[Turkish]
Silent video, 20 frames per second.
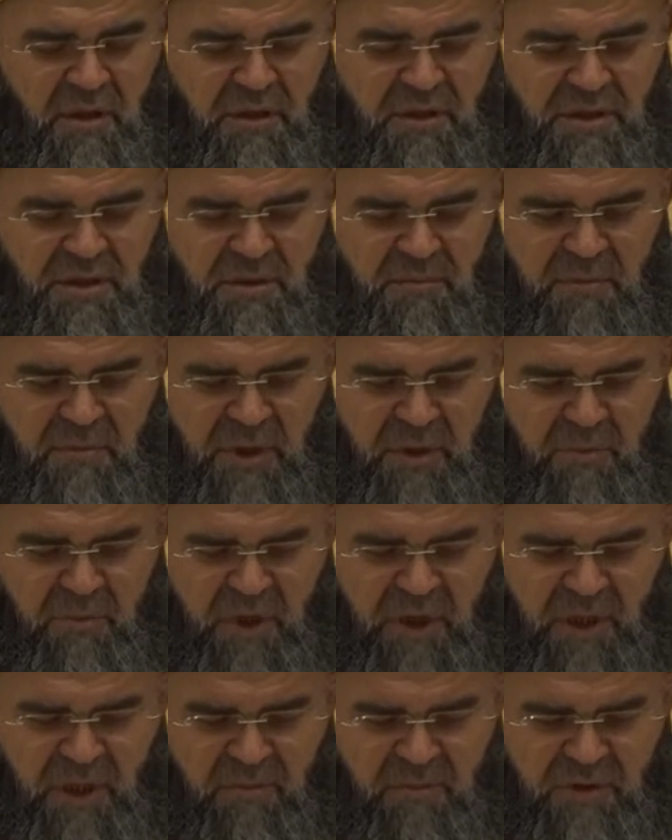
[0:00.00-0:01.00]
Şimdiden
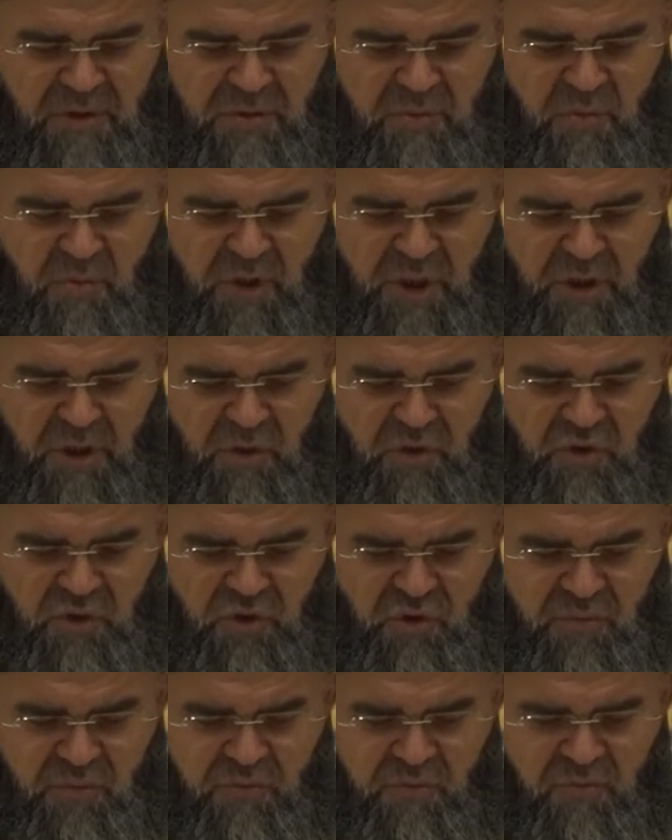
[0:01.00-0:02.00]
bayramımız mübarek
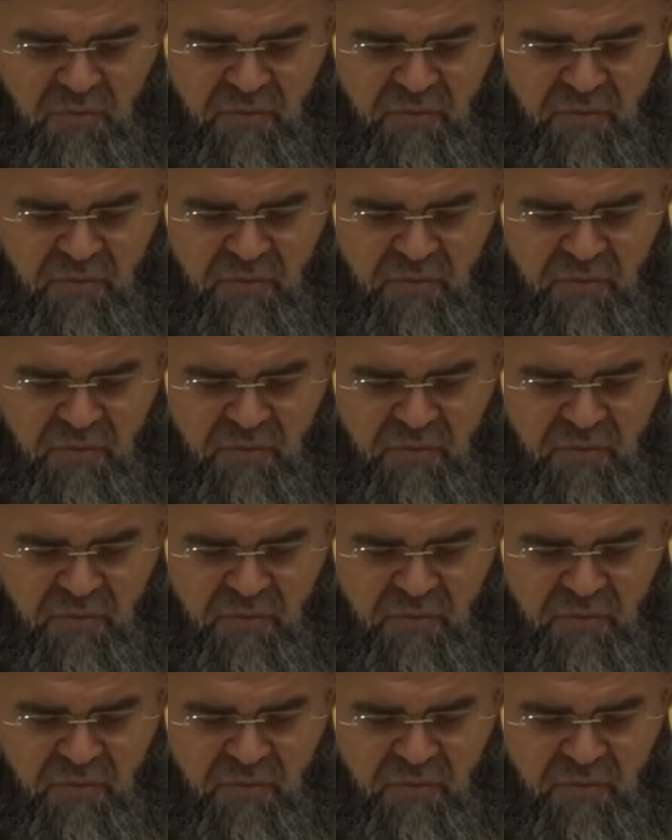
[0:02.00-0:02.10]
olsun.